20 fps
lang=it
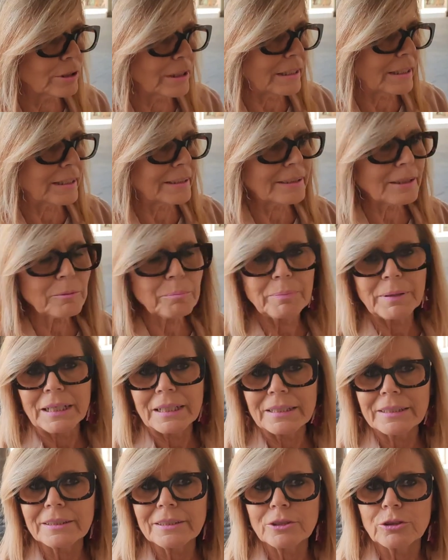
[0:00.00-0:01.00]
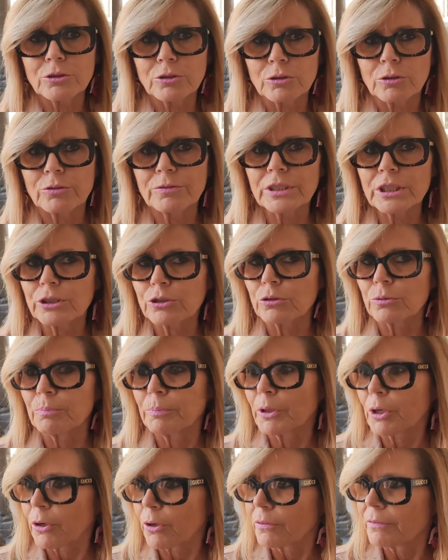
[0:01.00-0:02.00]
Io dall'altra parte non ho visto
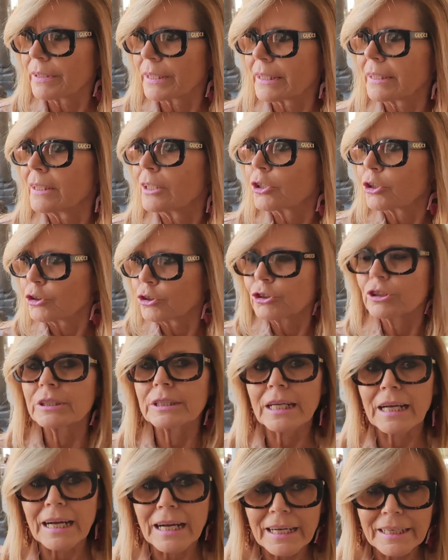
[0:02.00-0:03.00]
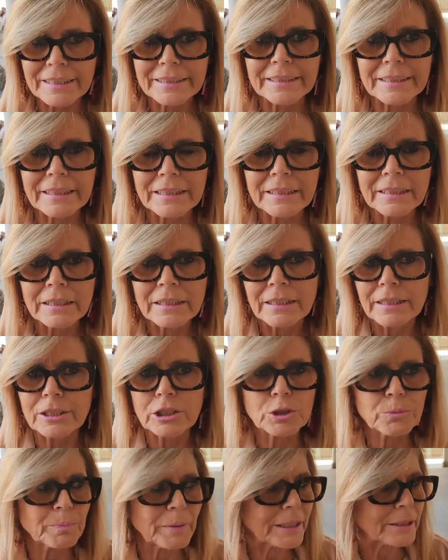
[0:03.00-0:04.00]
prove contrarie
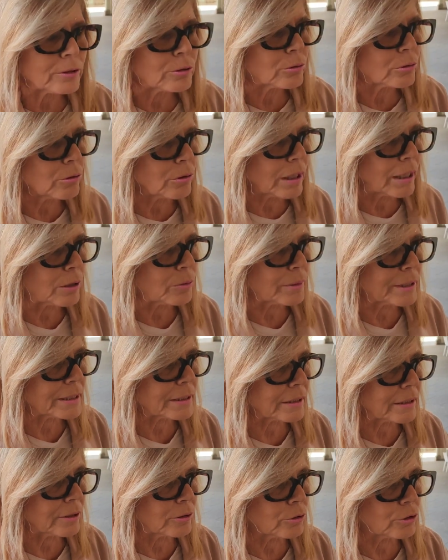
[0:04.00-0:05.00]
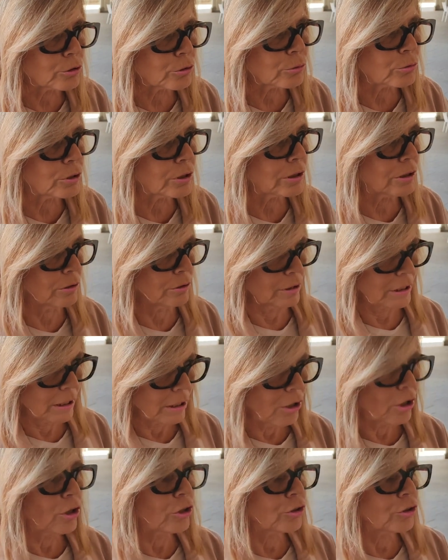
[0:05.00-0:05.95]
rispetto a questa ricostruzione.